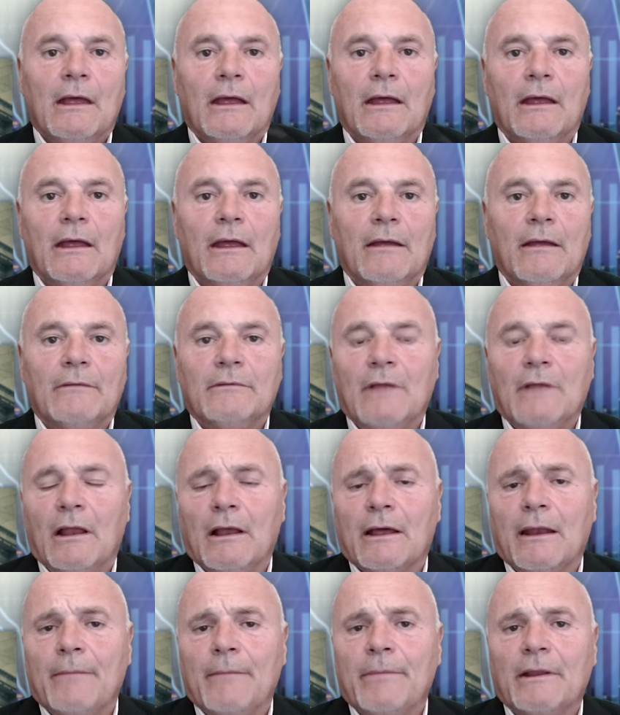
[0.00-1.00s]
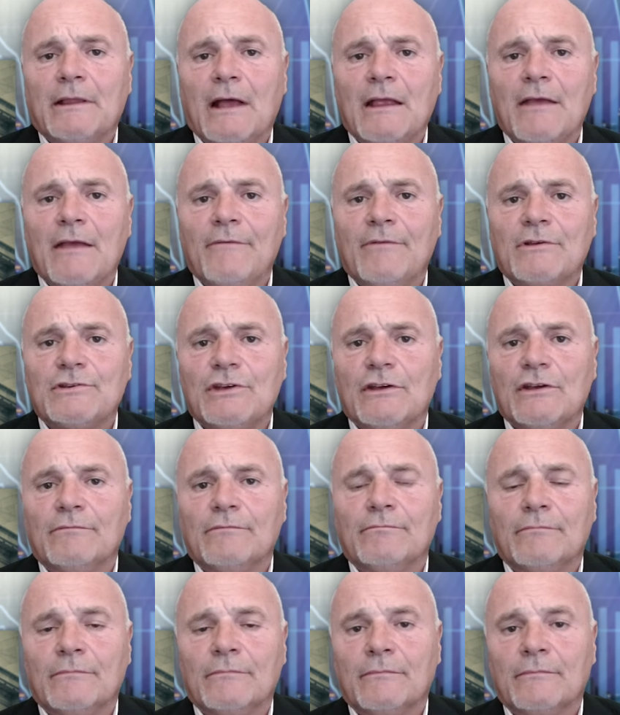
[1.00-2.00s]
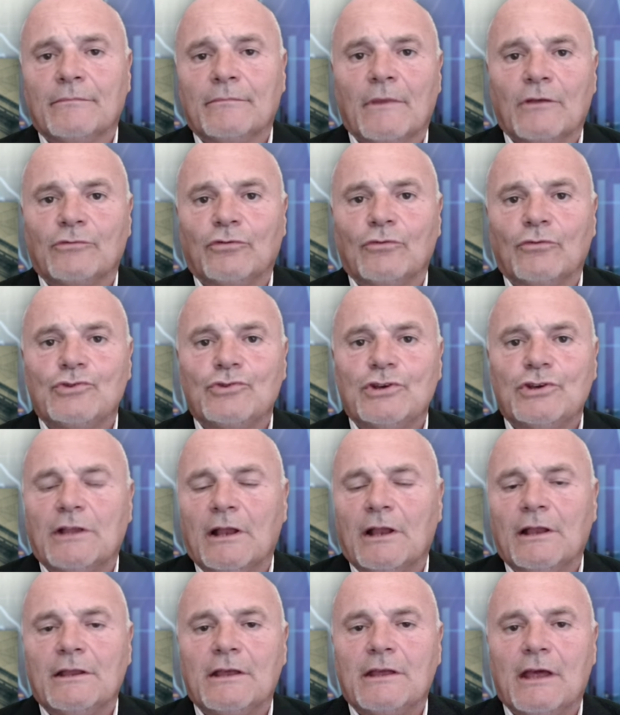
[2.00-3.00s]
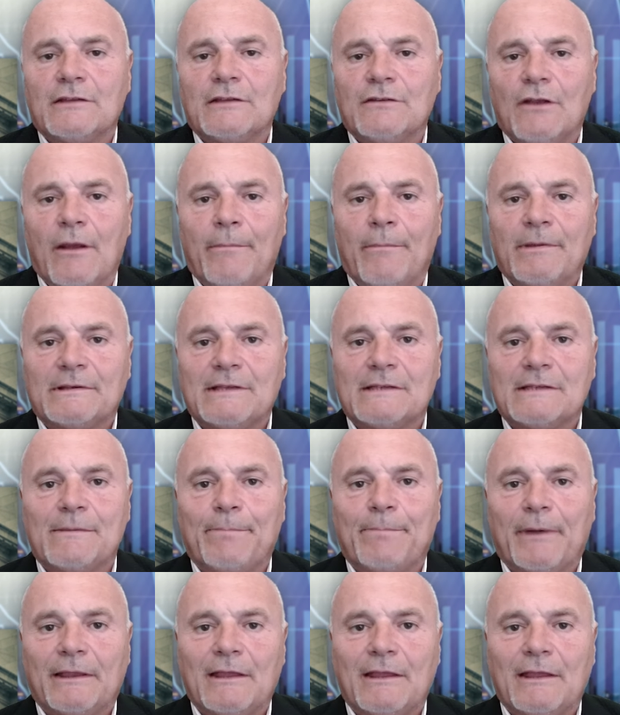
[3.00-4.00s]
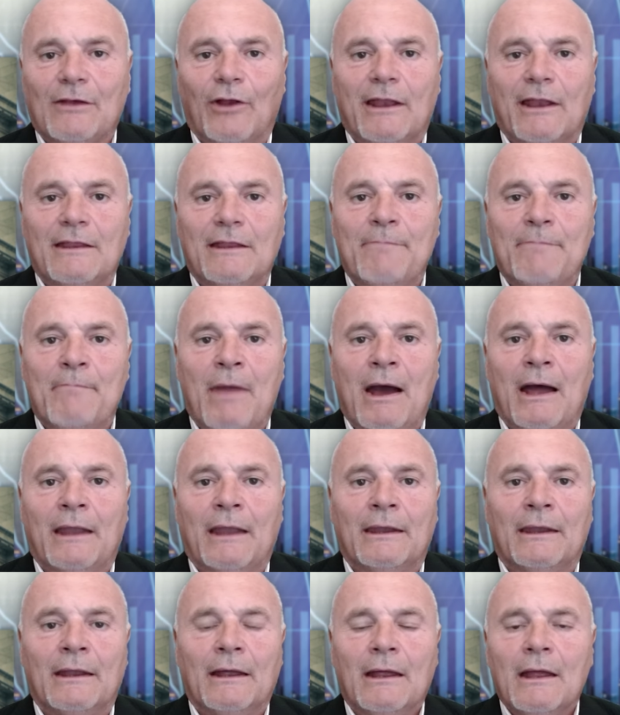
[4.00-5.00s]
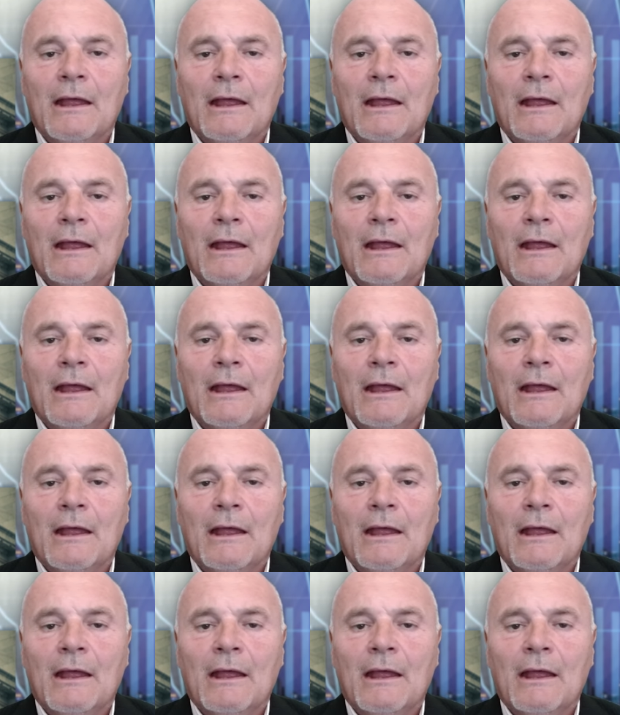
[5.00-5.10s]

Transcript: Eh, dalla Gran Bretagna invece mh, sono uscite le dichiarazioni abbastanza particolari di Mann,